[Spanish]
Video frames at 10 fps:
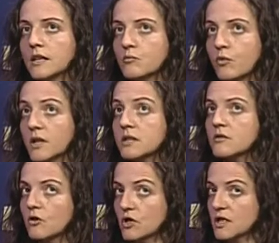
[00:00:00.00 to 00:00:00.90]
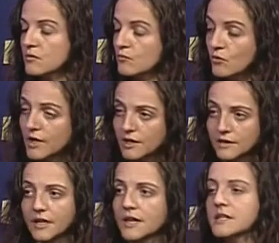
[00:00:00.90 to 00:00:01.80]
y después, cosas muy
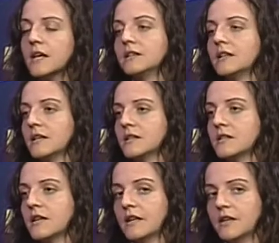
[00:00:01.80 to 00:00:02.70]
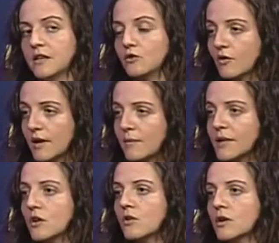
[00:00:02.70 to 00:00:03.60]
interesantes eh, dentro del
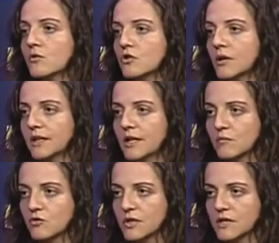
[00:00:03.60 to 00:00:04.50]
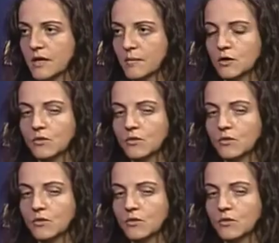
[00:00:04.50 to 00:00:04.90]
abanico de uso que tenemos de esta